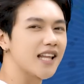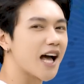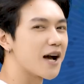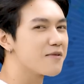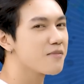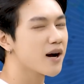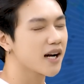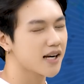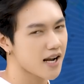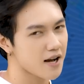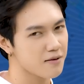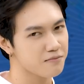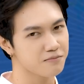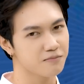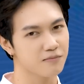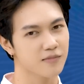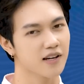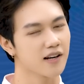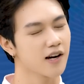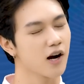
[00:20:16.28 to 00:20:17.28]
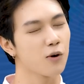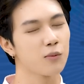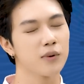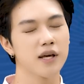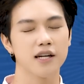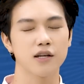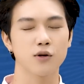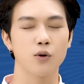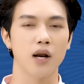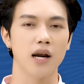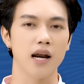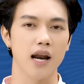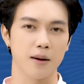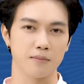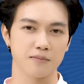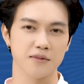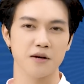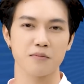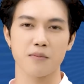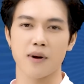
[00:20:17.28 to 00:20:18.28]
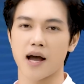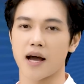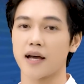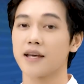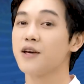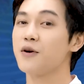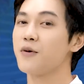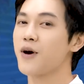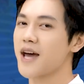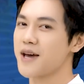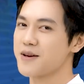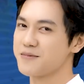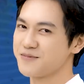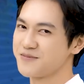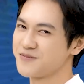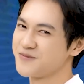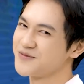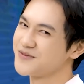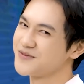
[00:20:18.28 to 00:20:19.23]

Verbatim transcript: tám bằng năm, không liên quan lắm nhưng mà yêu em.